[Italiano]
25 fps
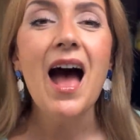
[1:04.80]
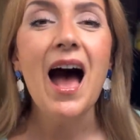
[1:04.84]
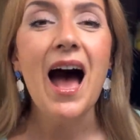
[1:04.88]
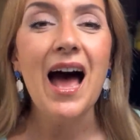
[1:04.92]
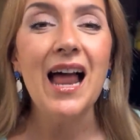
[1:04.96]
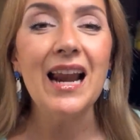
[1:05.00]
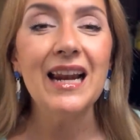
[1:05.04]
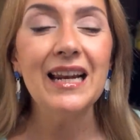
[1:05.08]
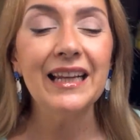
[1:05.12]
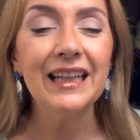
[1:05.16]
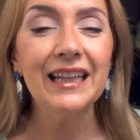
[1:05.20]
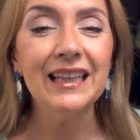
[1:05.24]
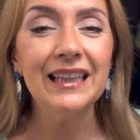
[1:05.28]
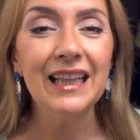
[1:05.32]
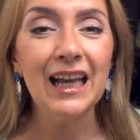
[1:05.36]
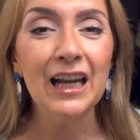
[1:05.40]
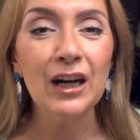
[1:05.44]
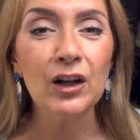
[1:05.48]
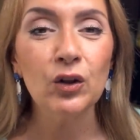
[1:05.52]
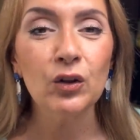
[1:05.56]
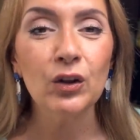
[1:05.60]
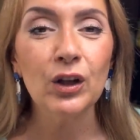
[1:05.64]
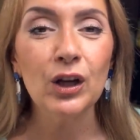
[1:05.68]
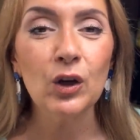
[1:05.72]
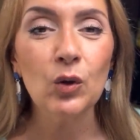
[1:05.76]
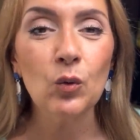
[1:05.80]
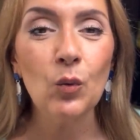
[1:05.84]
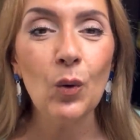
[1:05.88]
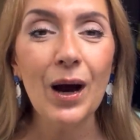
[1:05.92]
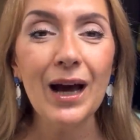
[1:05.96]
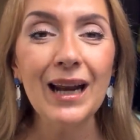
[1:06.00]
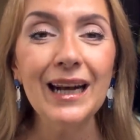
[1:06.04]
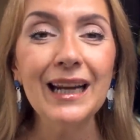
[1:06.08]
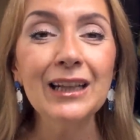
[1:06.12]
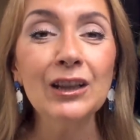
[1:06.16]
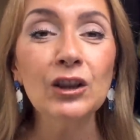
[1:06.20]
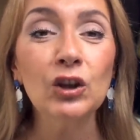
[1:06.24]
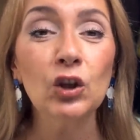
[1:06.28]
all'interno del
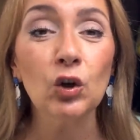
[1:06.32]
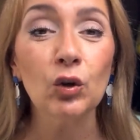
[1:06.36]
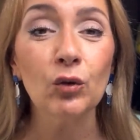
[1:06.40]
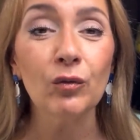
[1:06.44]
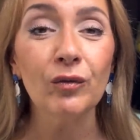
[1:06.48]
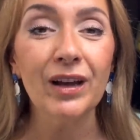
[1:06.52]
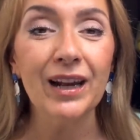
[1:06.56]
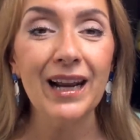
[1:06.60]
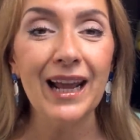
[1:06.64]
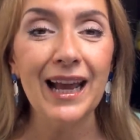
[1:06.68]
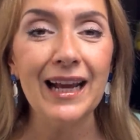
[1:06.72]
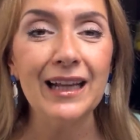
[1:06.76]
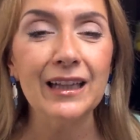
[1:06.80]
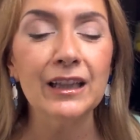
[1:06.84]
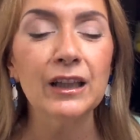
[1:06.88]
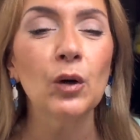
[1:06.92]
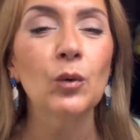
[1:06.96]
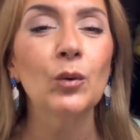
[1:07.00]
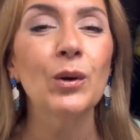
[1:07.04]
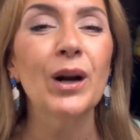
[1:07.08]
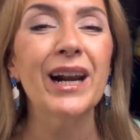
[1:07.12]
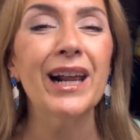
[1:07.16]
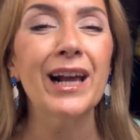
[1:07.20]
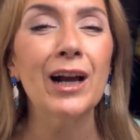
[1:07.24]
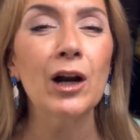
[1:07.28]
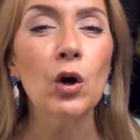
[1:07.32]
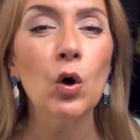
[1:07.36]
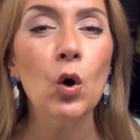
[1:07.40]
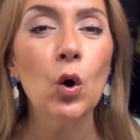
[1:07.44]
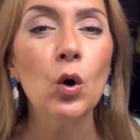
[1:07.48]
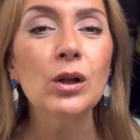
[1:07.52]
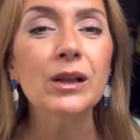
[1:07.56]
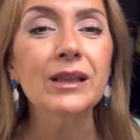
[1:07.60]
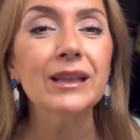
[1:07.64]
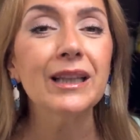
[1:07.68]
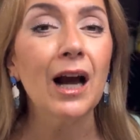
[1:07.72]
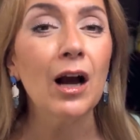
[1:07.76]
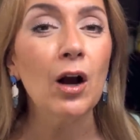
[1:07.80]
quale troverete una
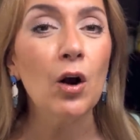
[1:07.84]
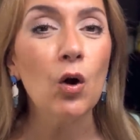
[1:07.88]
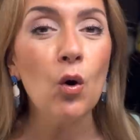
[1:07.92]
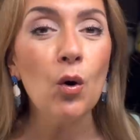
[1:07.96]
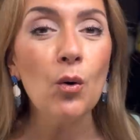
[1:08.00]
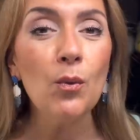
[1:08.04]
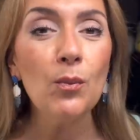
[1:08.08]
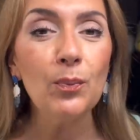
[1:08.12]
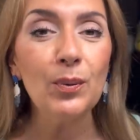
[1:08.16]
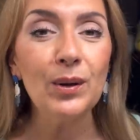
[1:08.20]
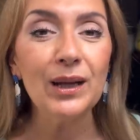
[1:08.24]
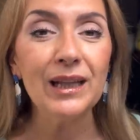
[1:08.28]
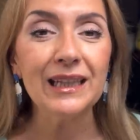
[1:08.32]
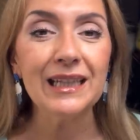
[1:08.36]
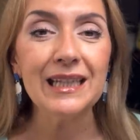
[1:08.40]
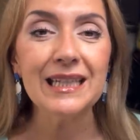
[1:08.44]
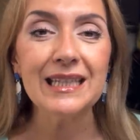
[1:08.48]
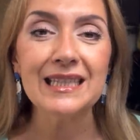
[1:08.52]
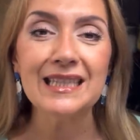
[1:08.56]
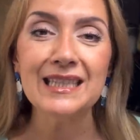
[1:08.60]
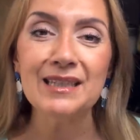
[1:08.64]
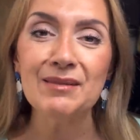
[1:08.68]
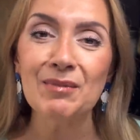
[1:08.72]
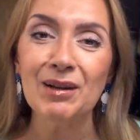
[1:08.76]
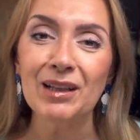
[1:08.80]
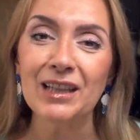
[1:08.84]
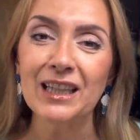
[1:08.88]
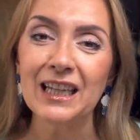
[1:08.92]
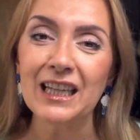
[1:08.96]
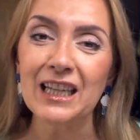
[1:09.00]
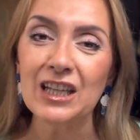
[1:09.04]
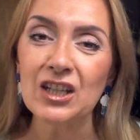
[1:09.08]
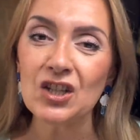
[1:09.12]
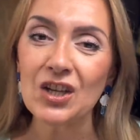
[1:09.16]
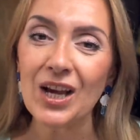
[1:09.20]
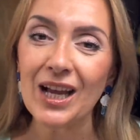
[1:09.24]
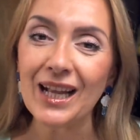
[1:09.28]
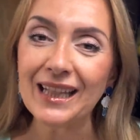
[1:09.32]
raccolta completissima di
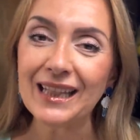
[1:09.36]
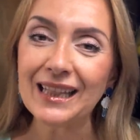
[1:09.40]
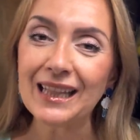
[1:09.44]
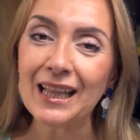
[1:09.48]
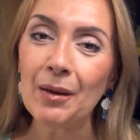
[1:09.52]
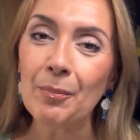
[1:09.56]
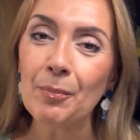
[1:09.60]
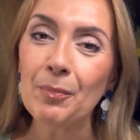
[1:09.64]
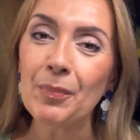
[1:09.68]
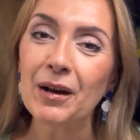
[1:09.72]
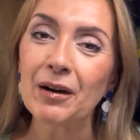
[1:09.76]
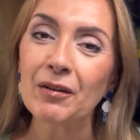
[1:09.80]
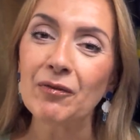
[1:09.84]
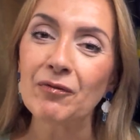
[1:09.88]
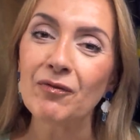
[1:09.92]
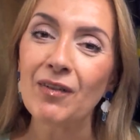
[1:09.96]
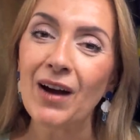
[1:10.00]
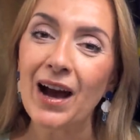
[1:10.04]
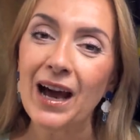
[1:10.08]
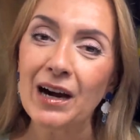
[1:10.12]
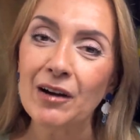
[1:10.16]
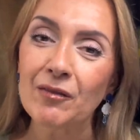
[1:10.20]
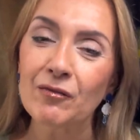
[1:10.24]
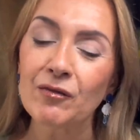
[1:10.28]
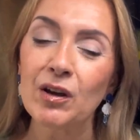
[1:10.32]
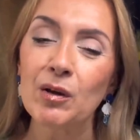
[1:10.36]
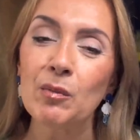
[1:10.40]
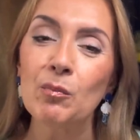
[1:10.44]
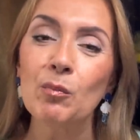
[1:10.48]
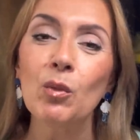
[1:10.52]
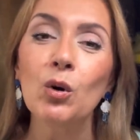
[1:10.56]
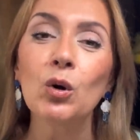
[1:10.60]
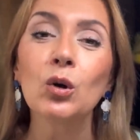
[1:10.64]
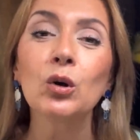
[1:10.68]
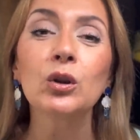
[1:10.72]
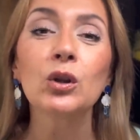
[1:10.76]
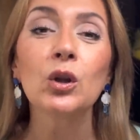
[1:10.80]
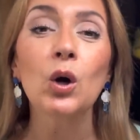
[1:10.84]
ricette per farvi in
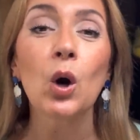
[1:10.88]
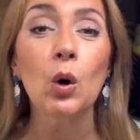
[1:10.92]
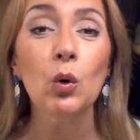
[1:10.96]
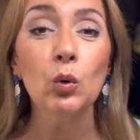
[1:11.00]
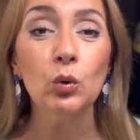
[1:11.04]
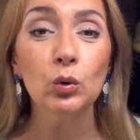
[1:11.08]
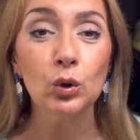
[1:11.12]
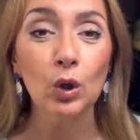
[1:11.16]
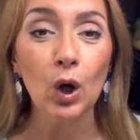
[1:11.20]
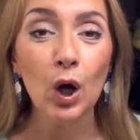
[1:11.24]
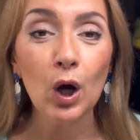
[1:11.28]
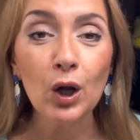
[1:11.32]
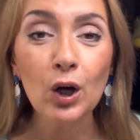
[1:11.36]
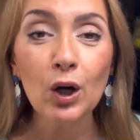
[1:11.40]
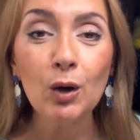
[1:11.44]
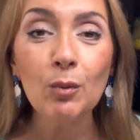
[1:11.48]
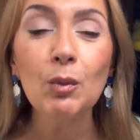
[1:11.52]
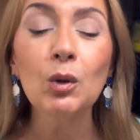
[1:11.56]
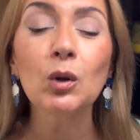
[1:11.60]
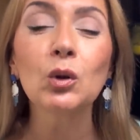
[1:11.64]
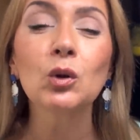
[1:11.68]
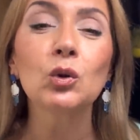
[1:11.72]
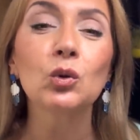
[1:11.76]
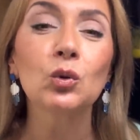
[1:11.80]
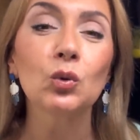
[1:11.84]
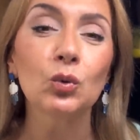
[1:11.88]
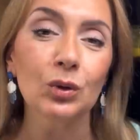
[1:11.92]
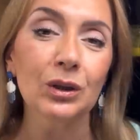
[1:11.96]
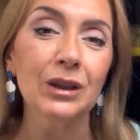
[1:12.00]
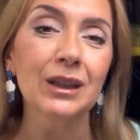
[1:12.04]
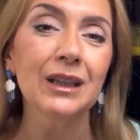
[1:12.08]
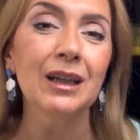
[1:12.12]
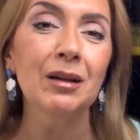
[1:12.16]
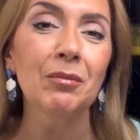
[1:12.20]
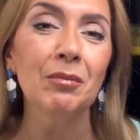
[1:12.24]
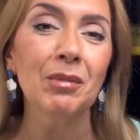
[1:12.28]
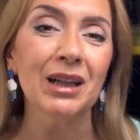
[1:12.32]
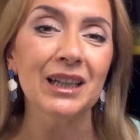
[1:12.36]
modo autonomo
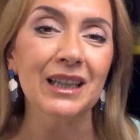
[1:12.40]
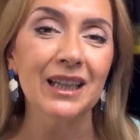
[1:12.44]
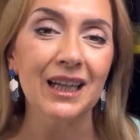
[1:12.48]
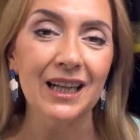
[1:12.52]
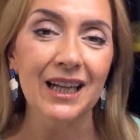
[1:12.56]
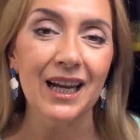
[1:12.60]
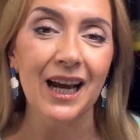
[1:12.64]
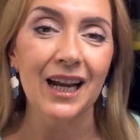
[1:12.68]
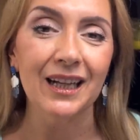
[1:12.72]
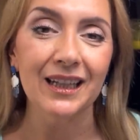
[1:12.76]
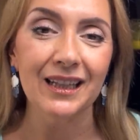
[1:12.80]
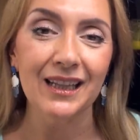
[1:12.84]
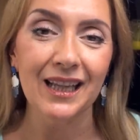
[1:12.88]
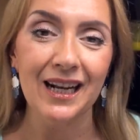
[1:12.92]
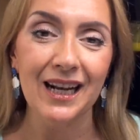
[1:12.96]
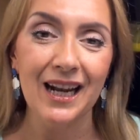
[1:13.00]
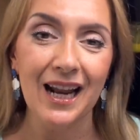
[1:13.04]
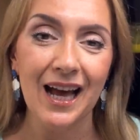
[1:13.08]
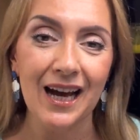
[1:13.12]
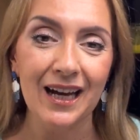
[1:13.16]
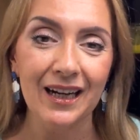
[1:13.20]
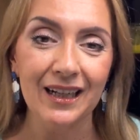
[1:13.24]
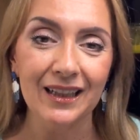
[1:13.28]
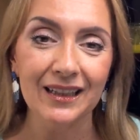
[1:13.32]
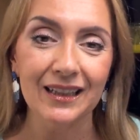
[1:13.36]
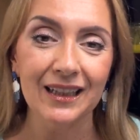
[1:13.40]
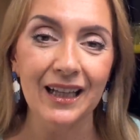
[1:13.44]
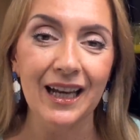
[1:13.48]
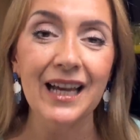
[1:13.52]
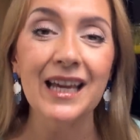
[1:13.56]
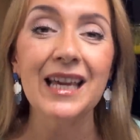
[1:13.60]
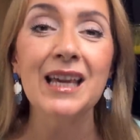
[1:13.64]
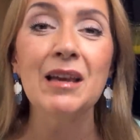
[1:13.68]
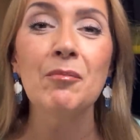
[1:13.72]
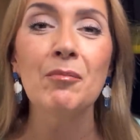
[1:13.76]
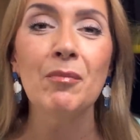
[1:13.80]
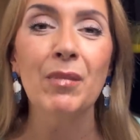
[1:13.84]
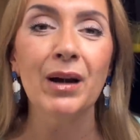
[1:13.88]
tutti tutti i materiali dell'arte
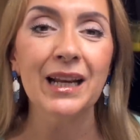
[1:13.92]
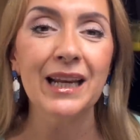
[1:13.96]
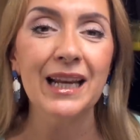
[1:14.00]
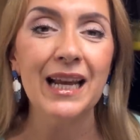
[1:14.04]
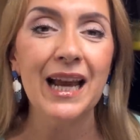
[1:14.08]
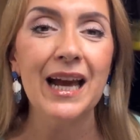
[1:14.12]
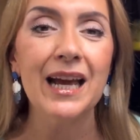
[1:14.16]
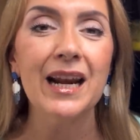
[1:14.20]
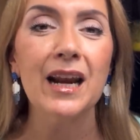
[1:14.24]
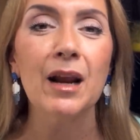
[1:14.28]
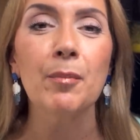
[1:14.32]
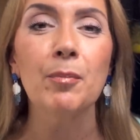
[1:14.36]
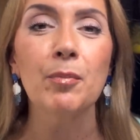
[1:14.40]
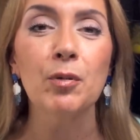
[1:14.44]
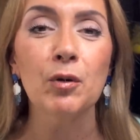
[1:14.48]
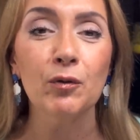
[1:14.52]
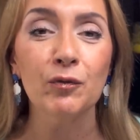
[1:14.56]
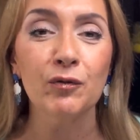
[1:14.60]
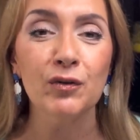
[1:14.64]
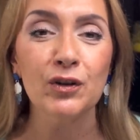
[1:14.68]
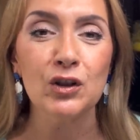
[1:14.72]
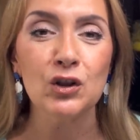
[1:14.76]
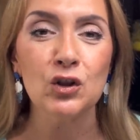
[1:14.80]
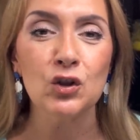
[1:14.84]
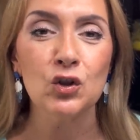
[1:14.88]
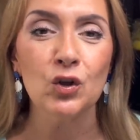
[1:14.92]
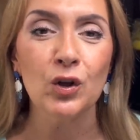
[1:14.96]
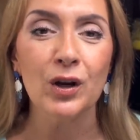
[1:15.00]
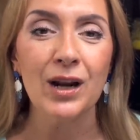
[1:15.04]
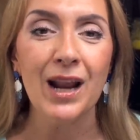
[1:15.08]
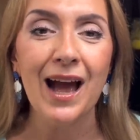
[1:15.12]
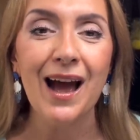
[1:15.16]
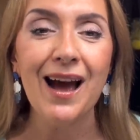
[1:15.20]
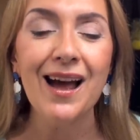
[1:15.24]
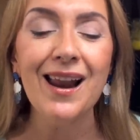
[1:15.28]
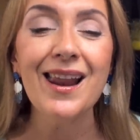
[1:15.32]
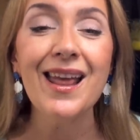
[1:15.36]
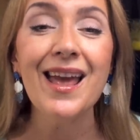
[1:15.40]
in maniera
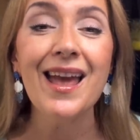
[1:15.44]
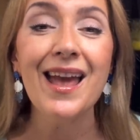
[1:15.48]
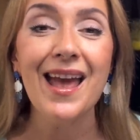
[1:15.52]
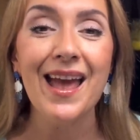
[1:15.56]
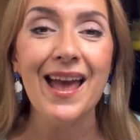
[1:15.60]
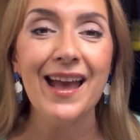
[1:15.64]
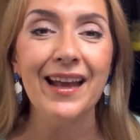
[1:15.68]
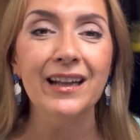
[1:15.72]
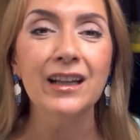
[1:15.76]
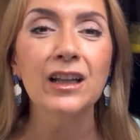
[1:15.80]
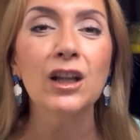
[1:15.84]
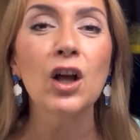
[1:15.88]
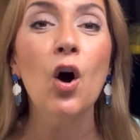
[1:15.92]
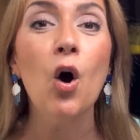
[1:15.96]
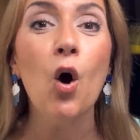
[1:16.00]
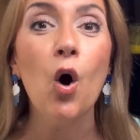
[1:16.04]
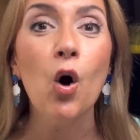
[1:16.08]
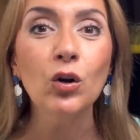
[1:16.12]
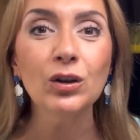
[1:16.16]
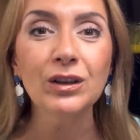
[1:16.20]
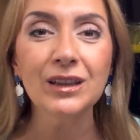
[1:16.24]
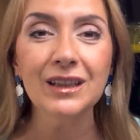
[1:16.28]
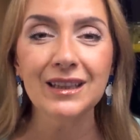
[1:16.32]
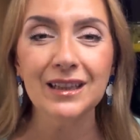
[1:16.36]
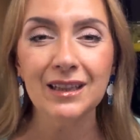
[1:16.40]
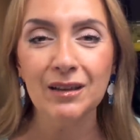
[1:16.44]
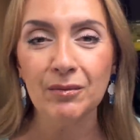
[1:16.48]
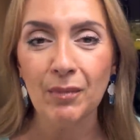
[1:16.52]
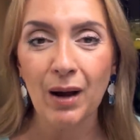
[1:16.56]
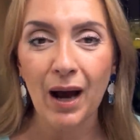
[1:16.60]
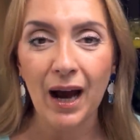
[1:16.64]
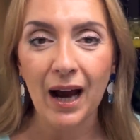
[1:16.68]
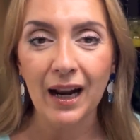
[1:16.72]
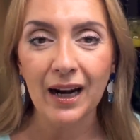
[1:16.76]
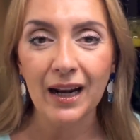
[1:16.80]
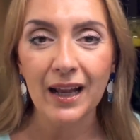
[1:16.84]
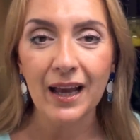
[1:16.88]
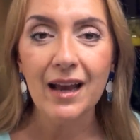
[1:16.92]
professionale ed
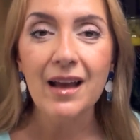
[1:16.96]
ottimale.